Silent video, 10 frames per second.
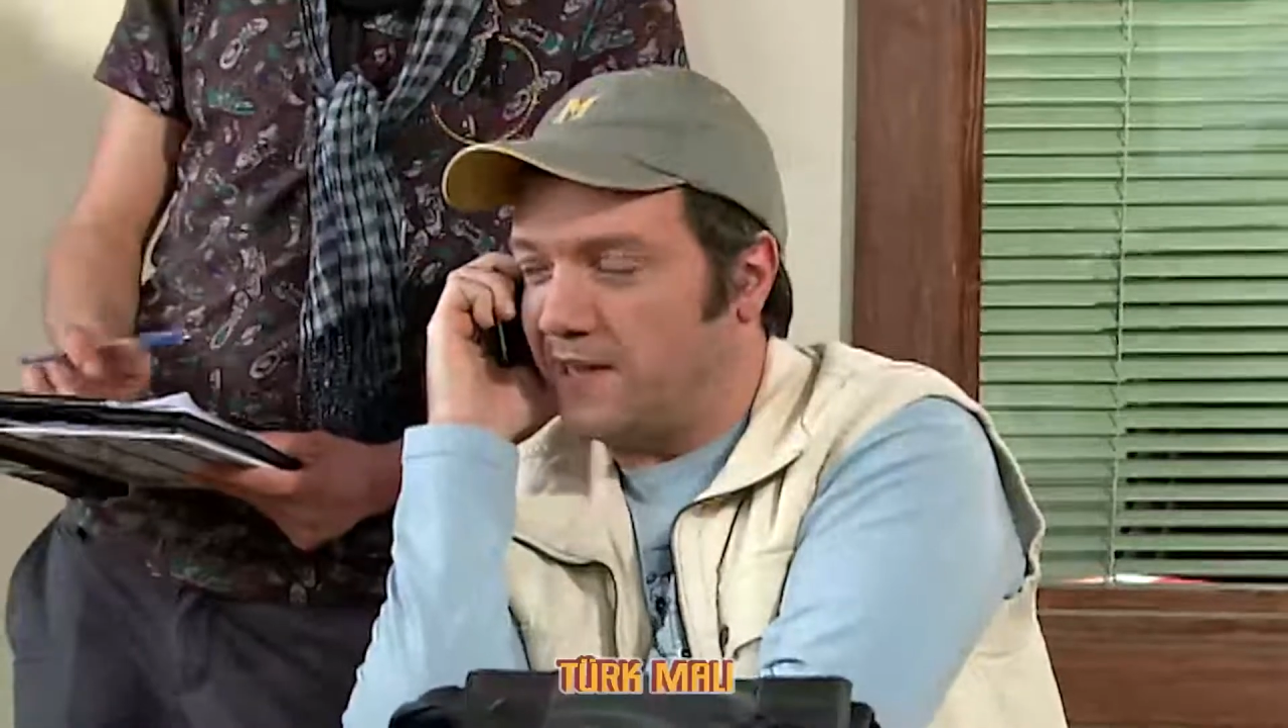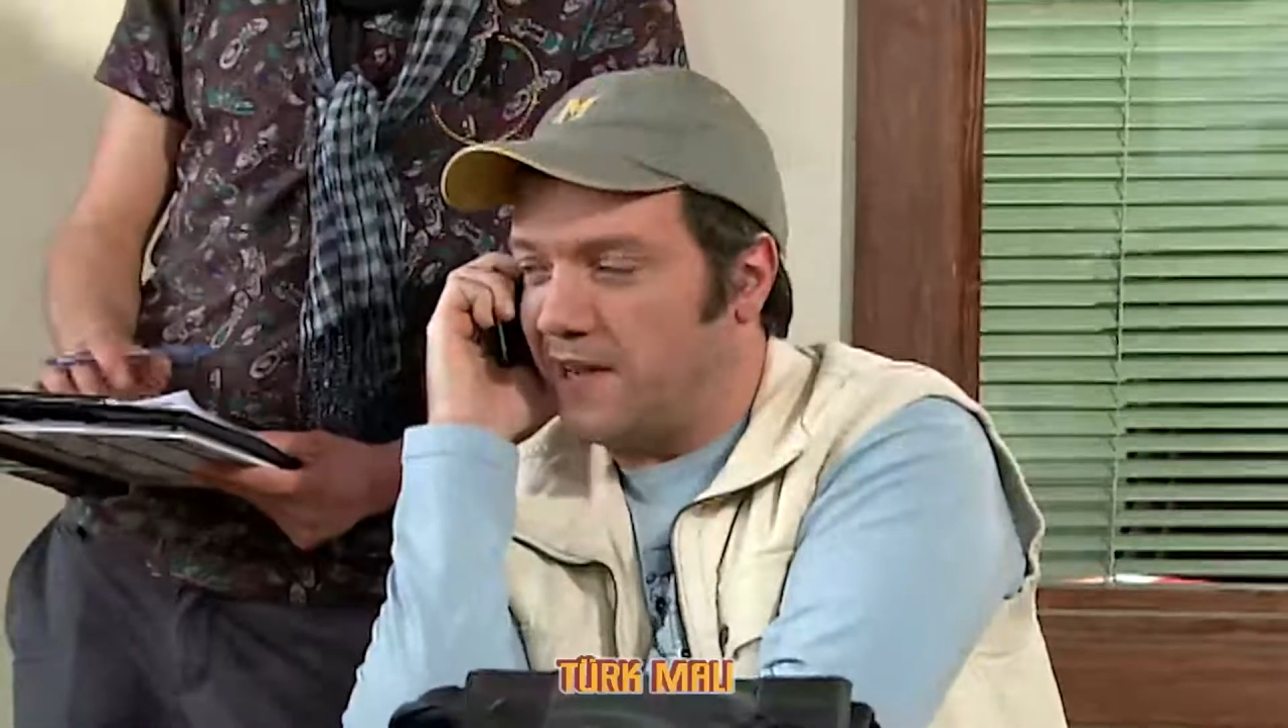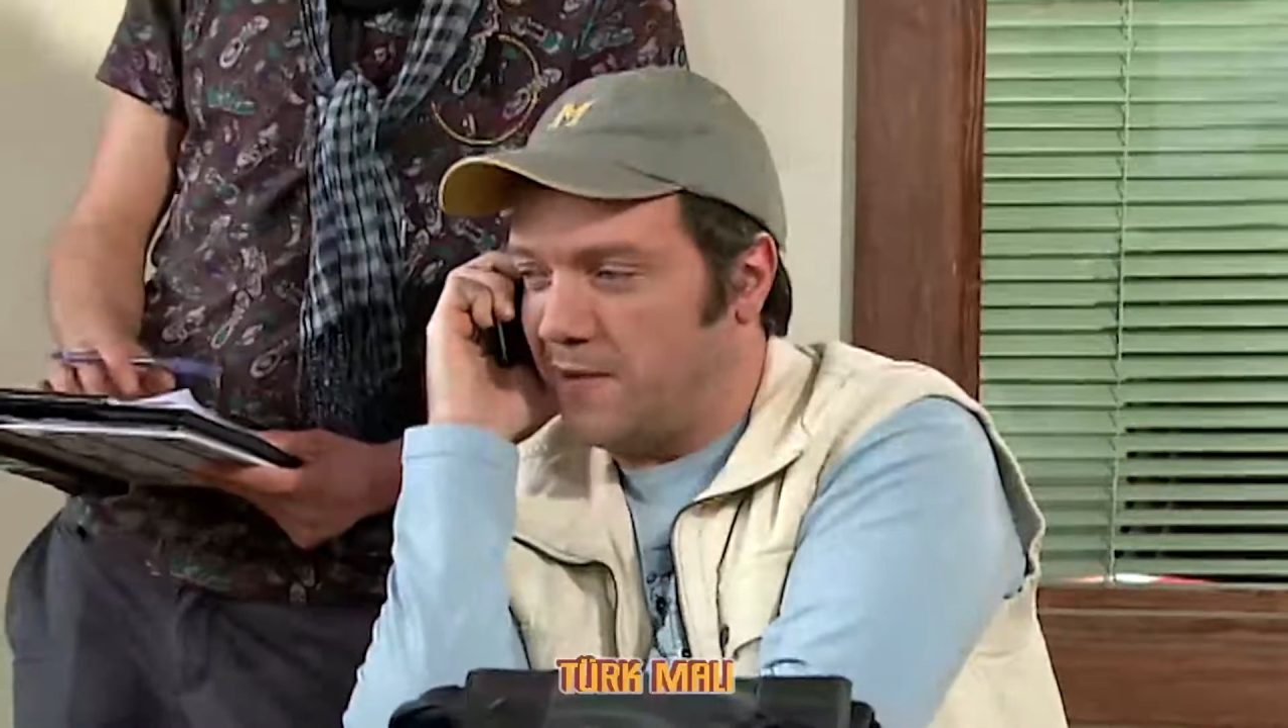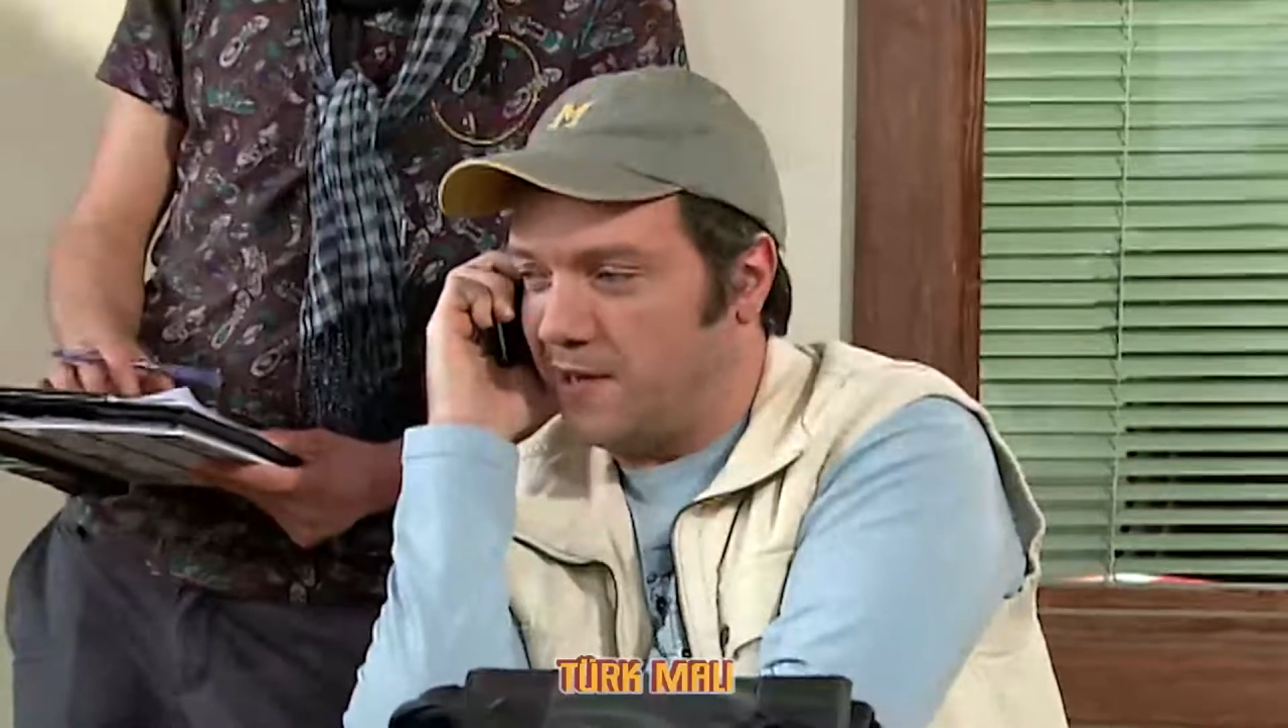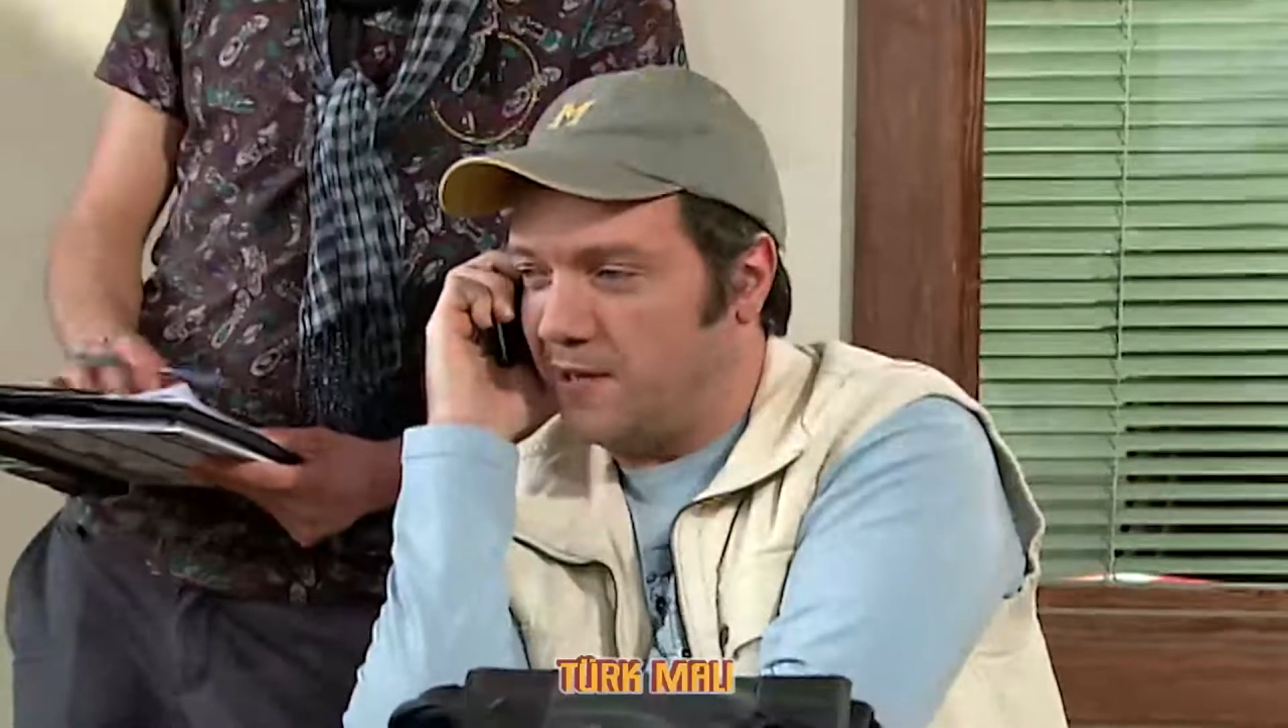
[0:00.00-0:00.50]

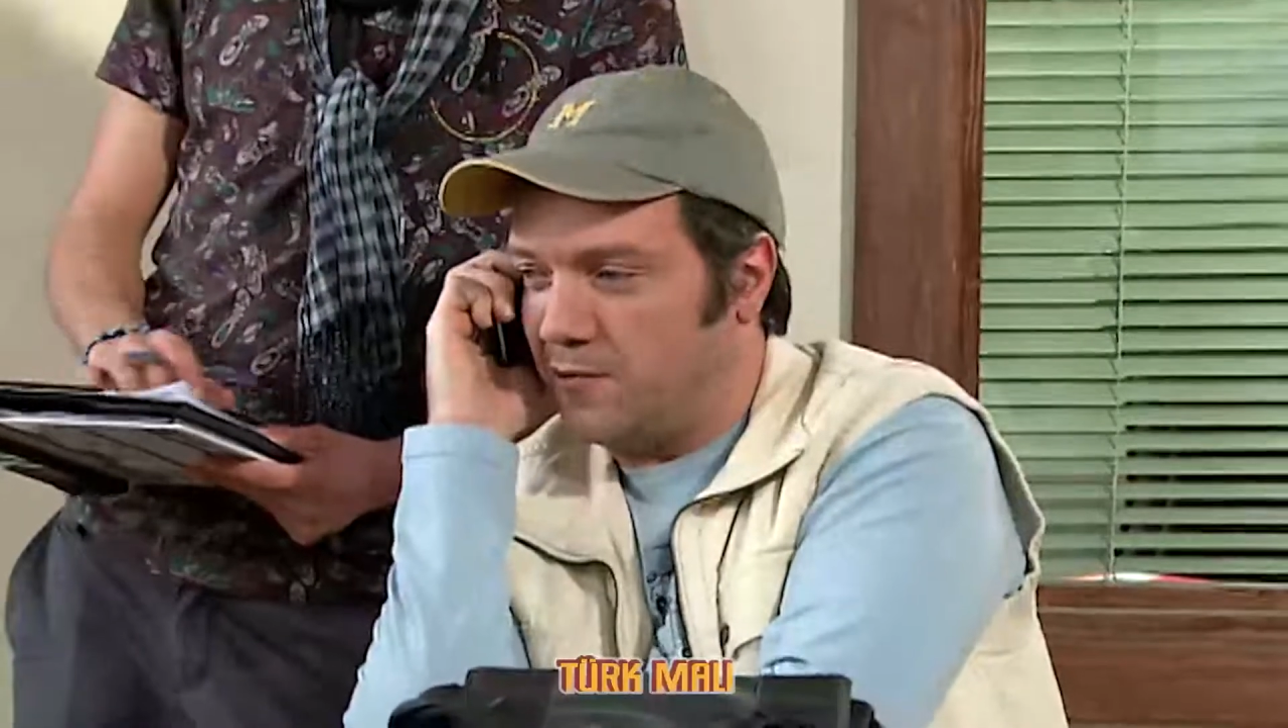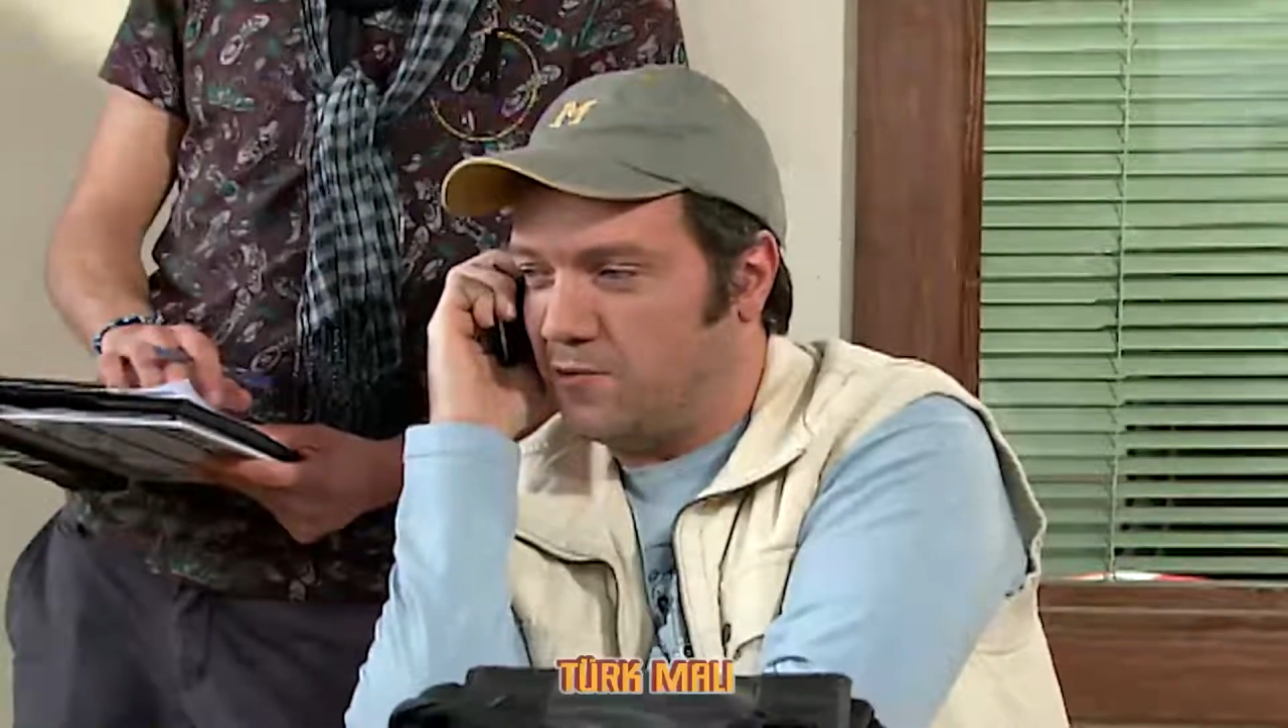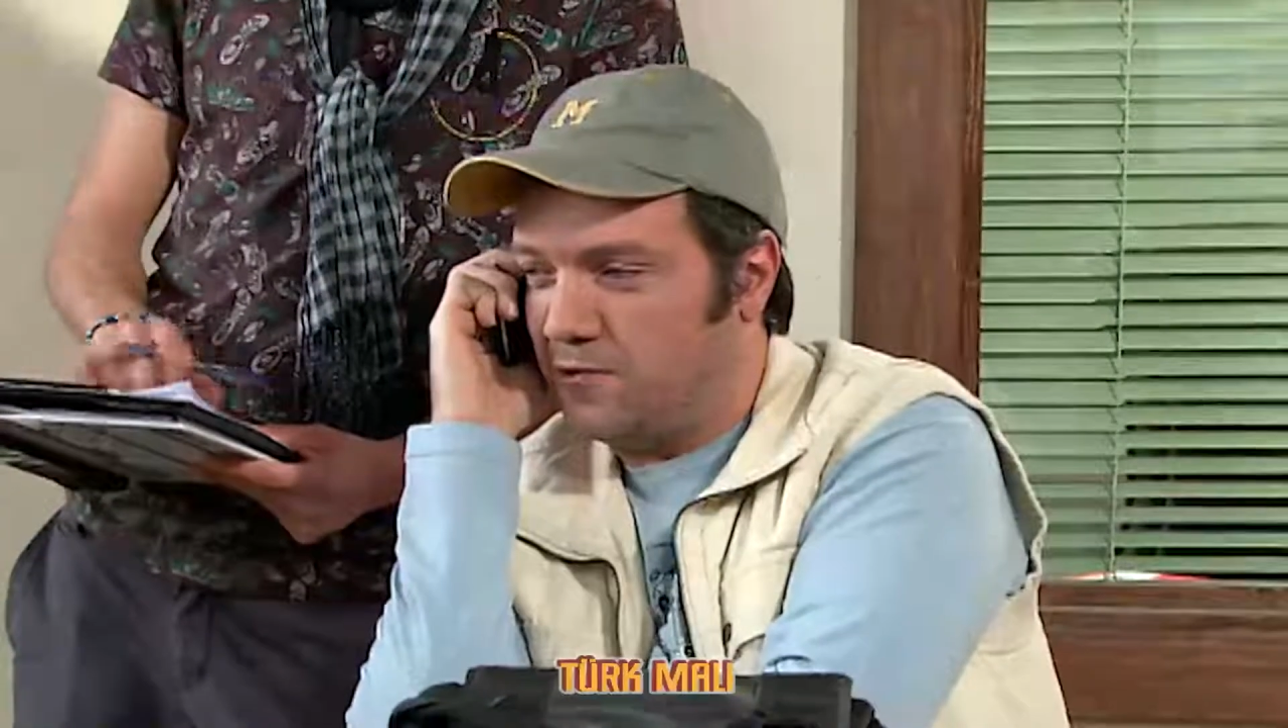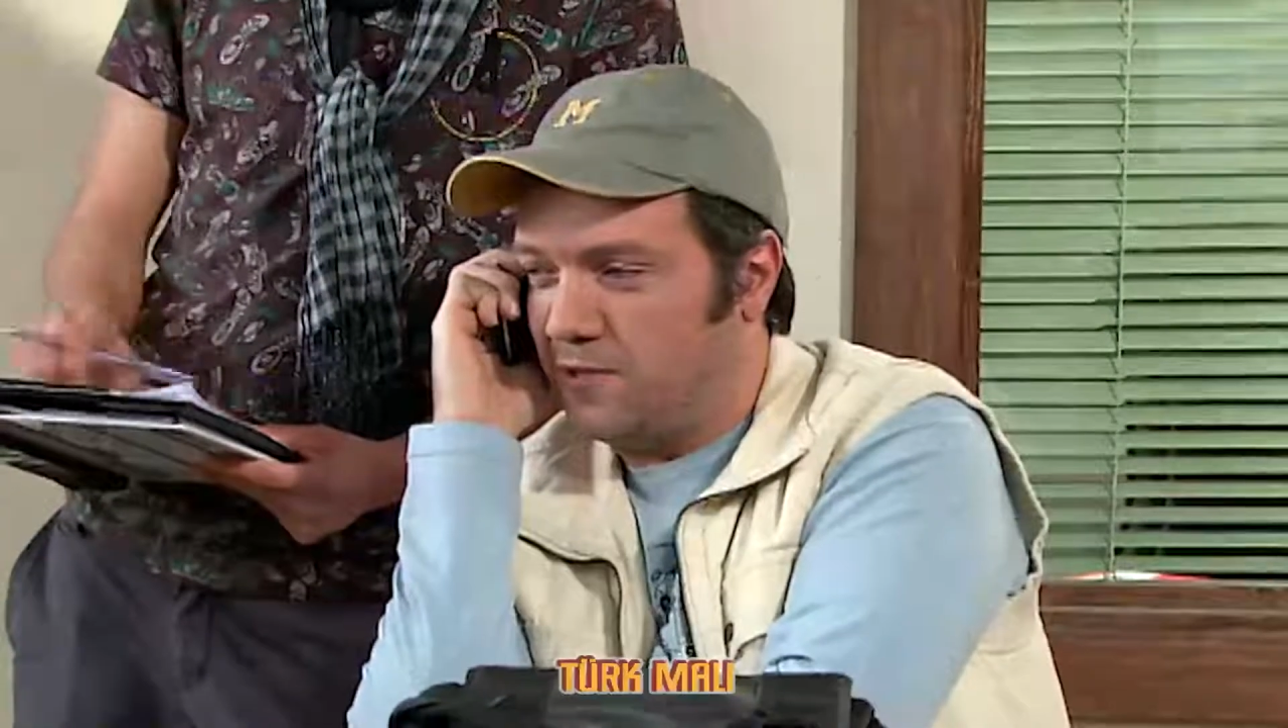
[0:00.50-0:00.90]
kameraları kur.